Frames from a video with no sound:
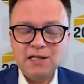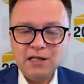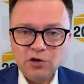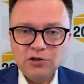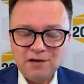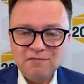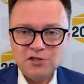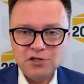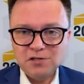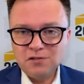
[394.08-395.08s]
dlatego tak
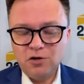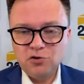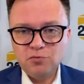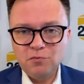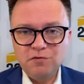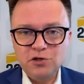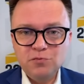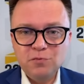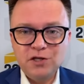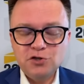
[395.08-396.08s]
ważne jest to, o czym
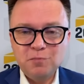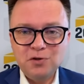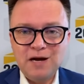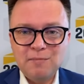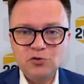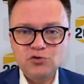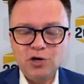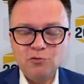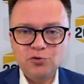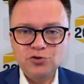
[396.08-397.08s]
mówiliśmy w naszym programie
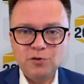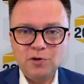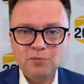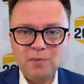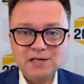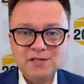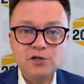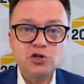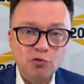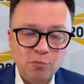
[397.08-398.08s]
rozdziału Kościoła od
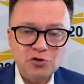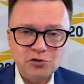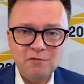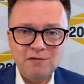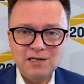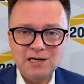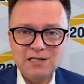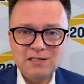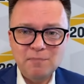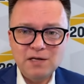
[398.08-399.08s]
Państwa, czy uporządkowania
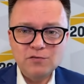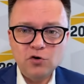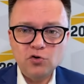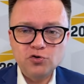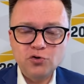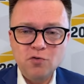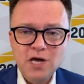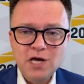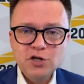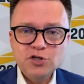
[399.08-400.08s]
relacji państwo-kościół,